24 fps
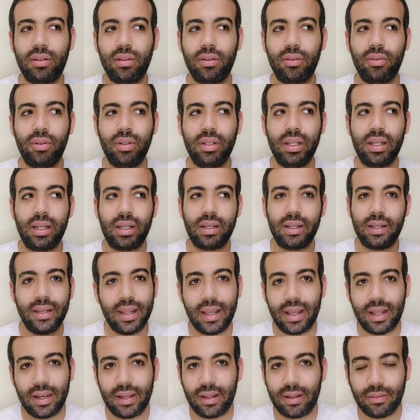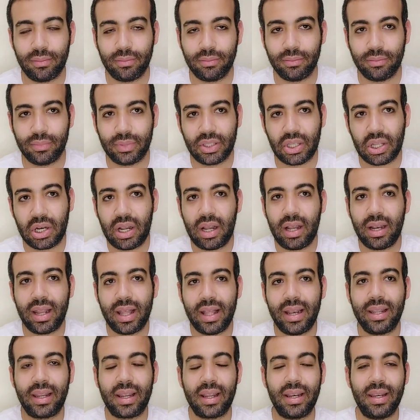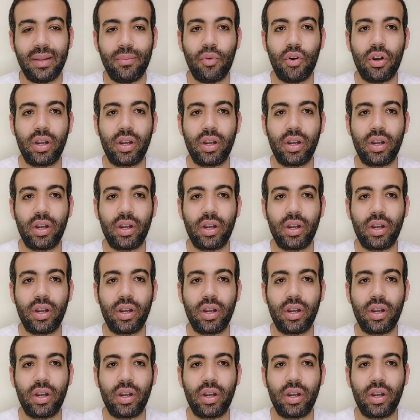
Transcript: اقول لك لا لا بصراحه الاهلي كان ليه